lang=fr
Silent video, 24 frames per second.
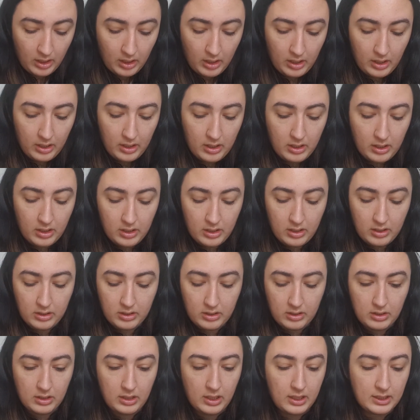Euh,
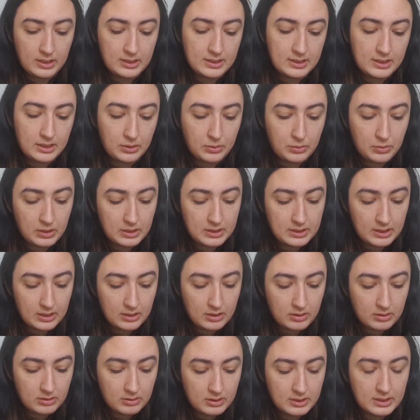là, c'est quoi
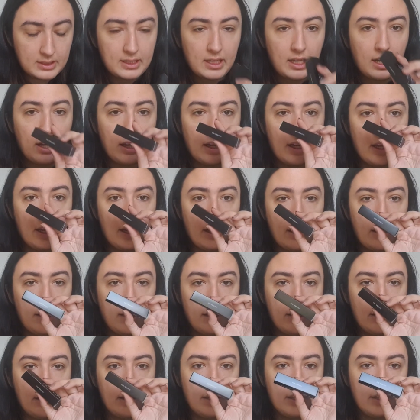ça
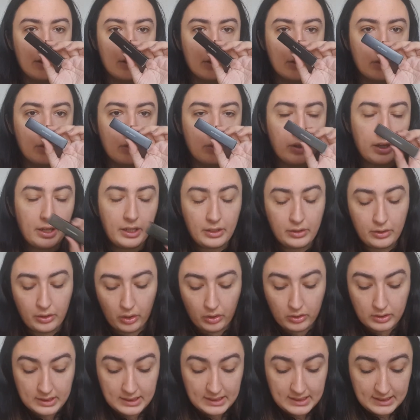Ça correcteur
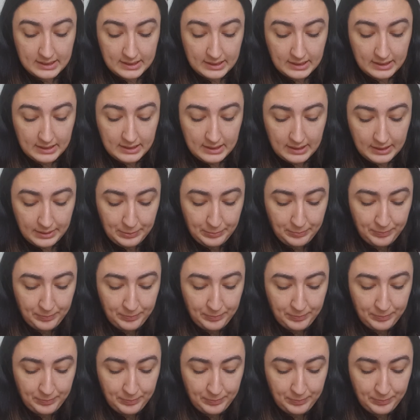en stick,